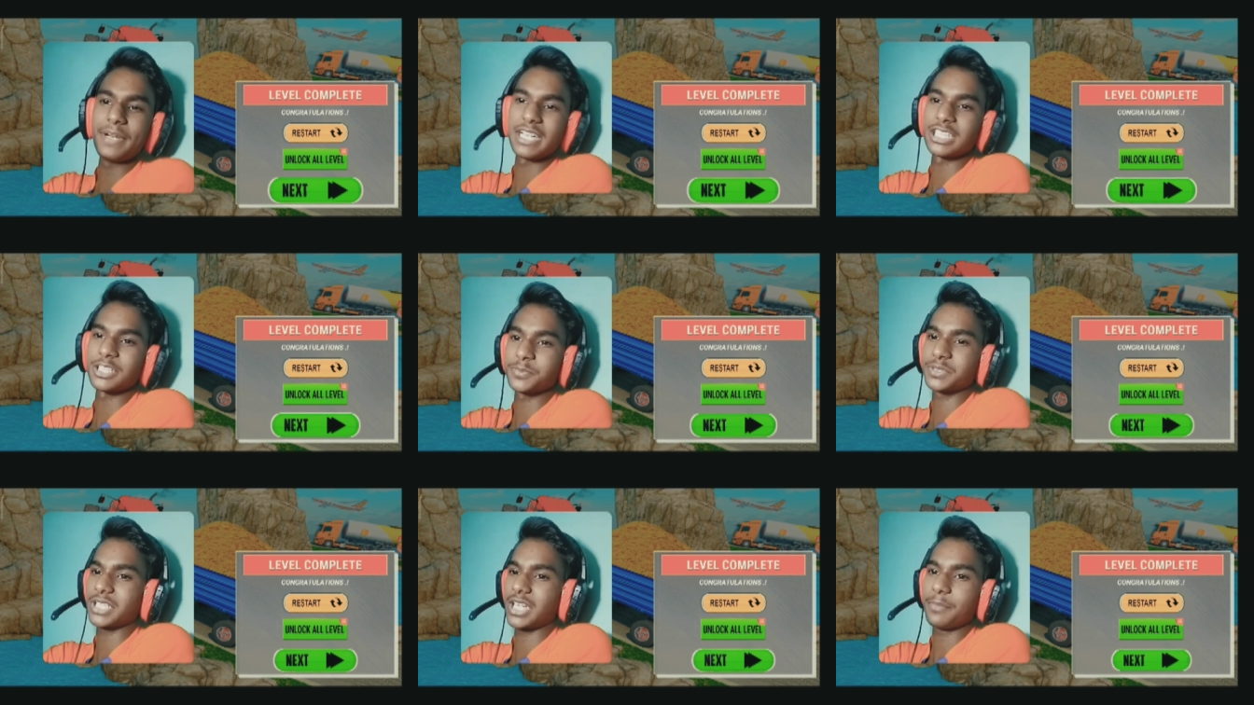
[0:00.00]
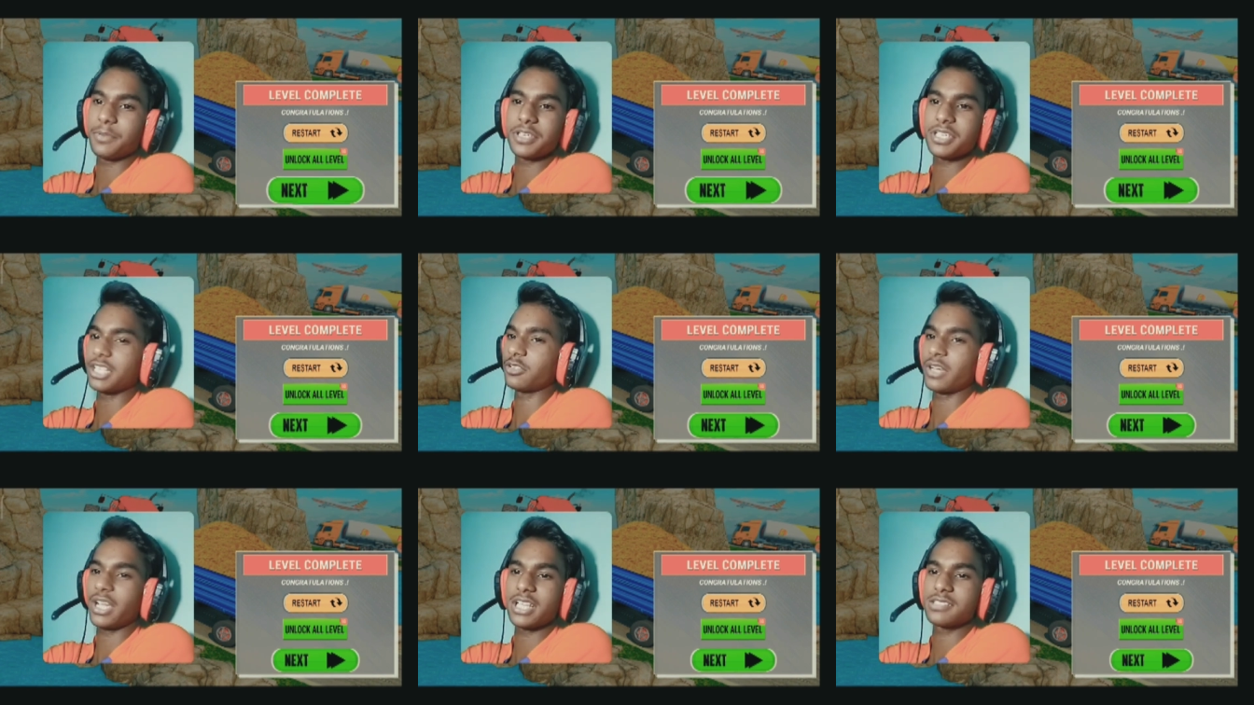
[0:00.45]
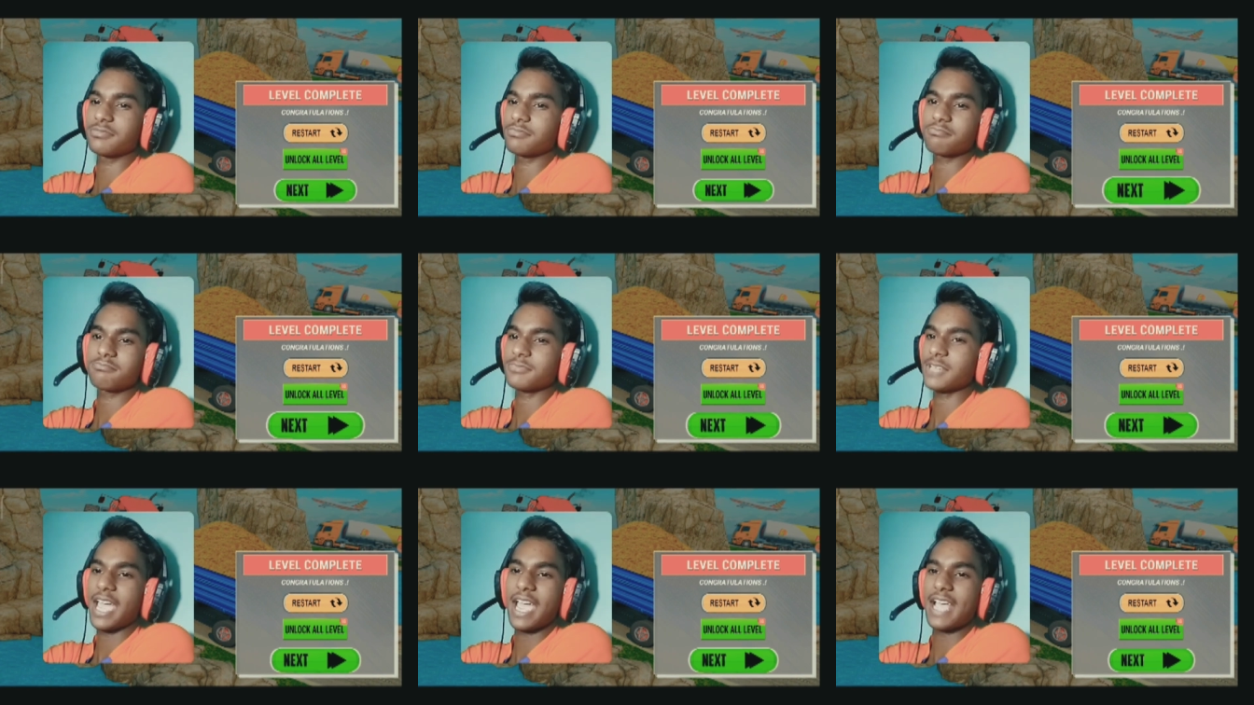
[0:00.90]
आप भी ना सब्सक्राइब किया
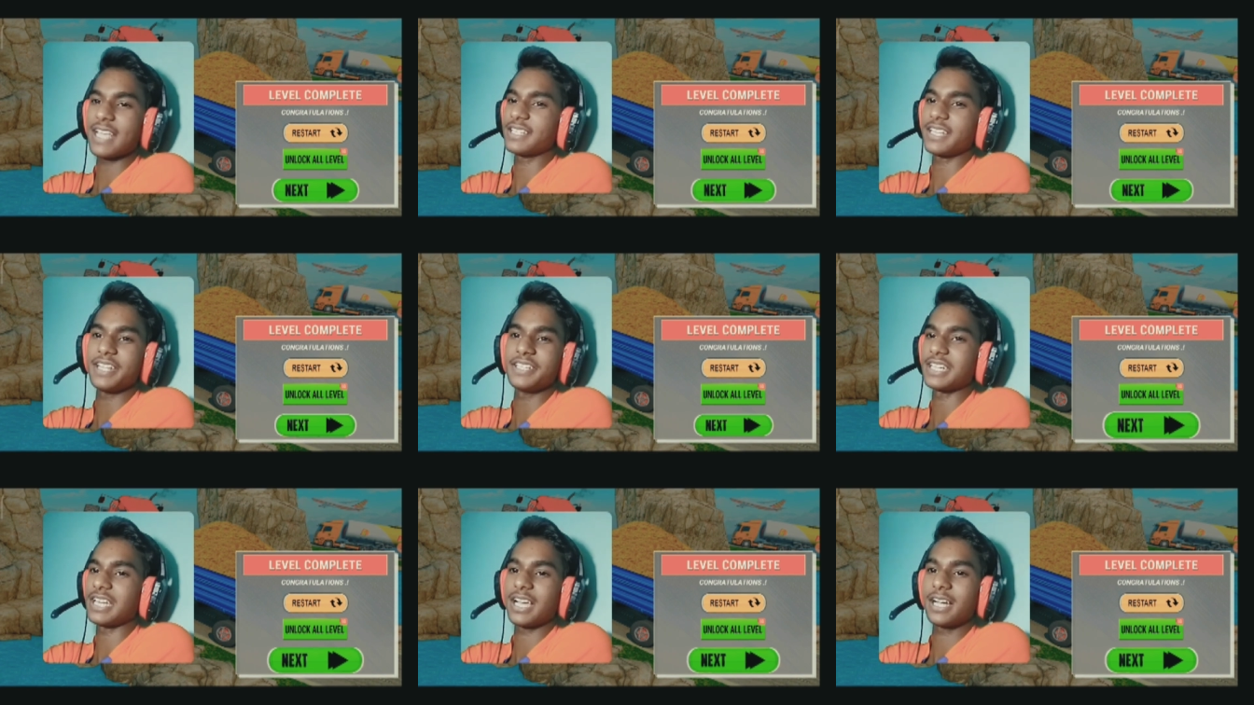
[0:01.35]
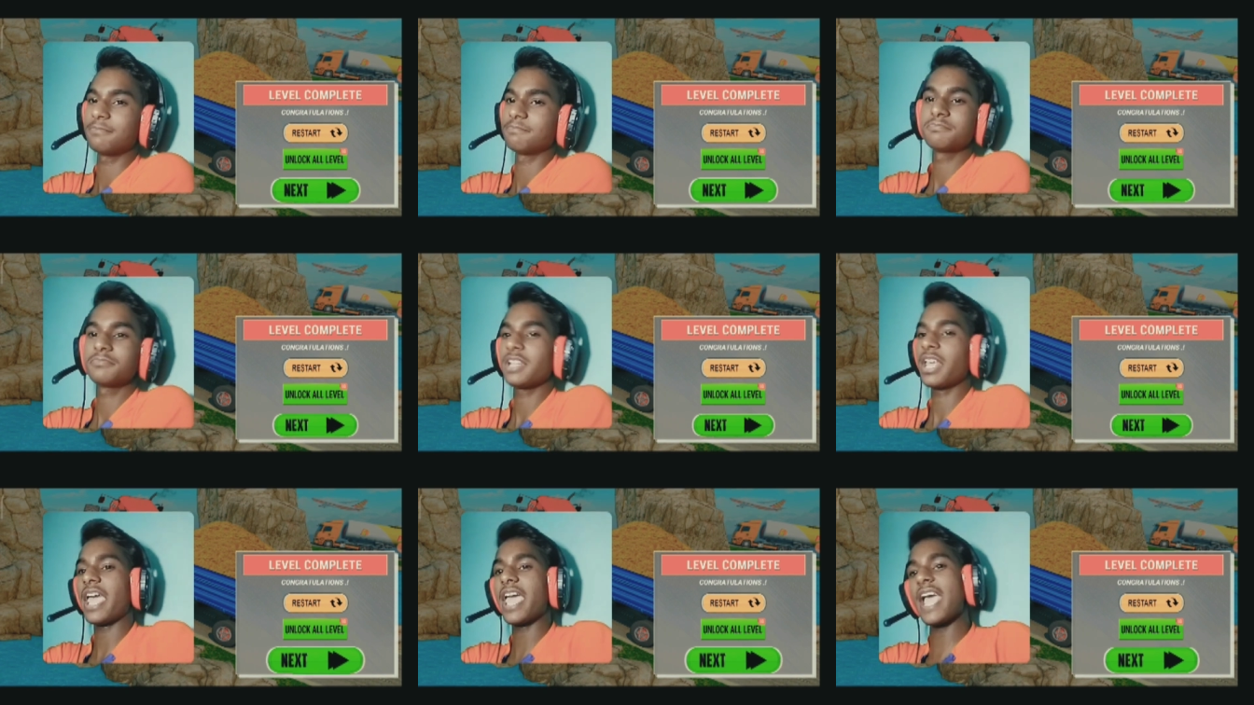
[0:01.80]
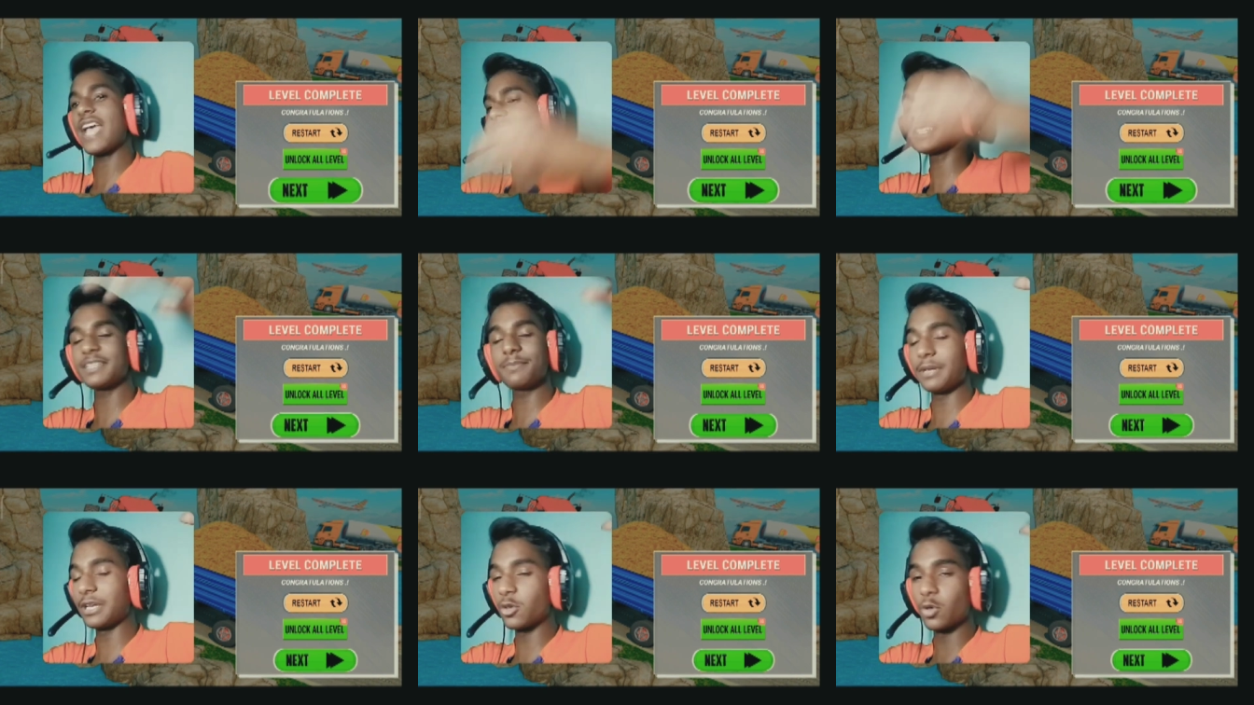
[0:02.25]
जाते हो गाइस ऐसे नहीं चलेगा
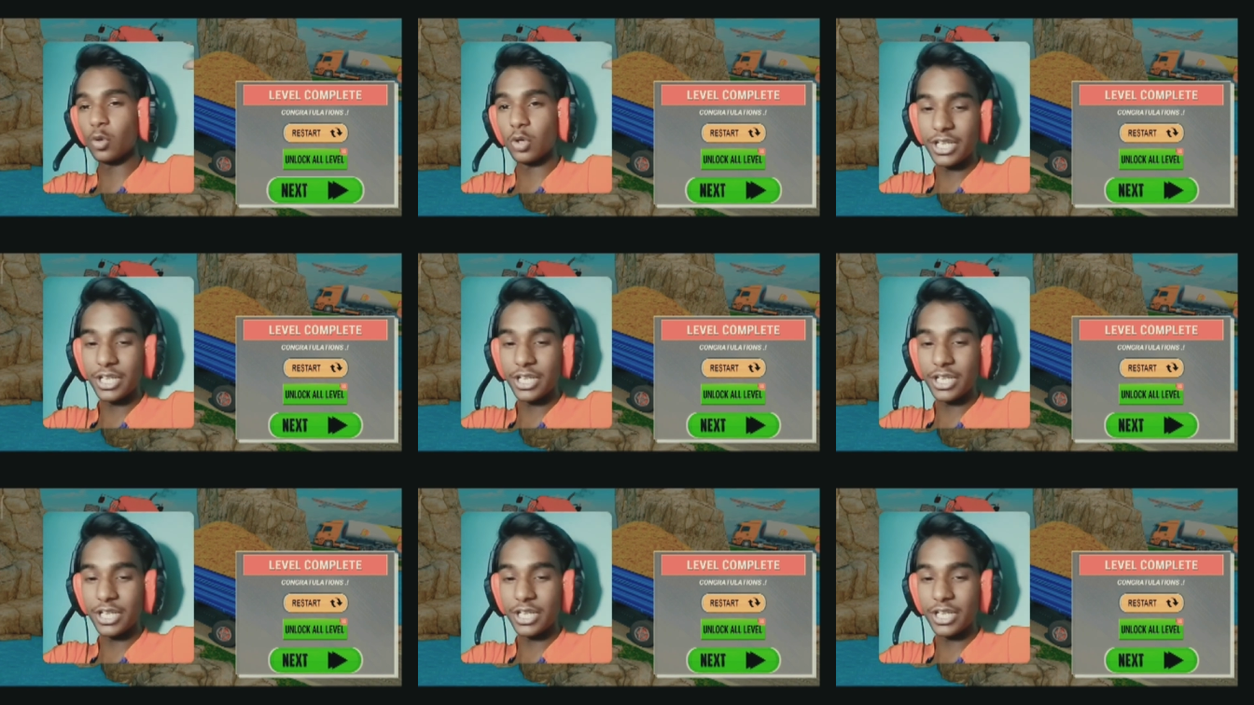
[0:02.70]
ऐसे